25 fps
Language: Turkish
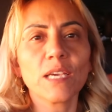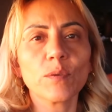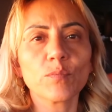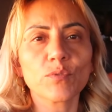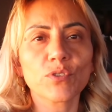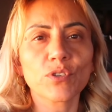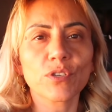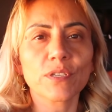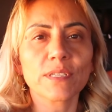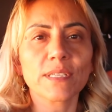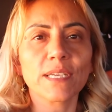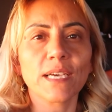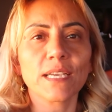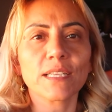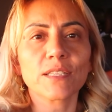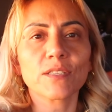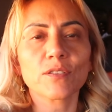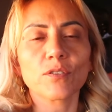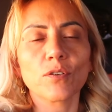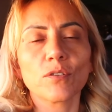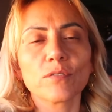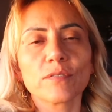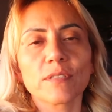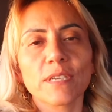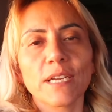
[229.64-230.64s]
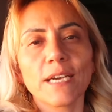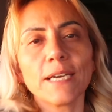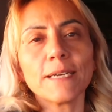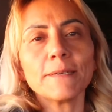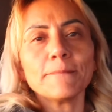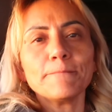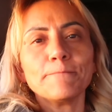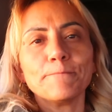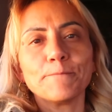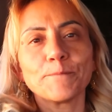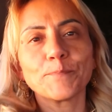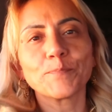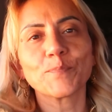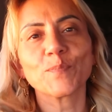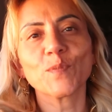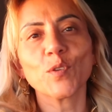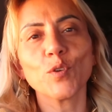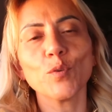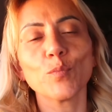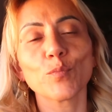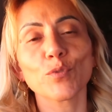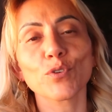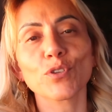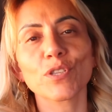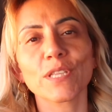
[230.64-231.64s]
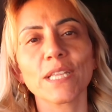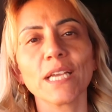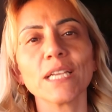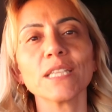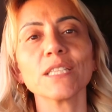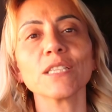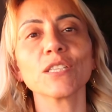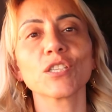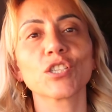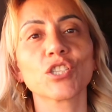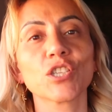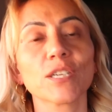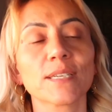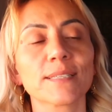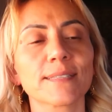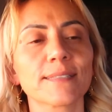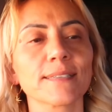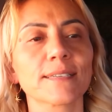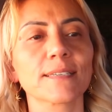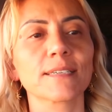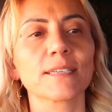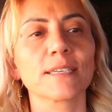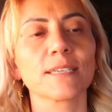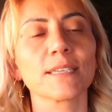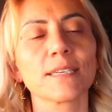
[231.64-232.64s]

İki buçuk saat sonra gümrükten çıktık.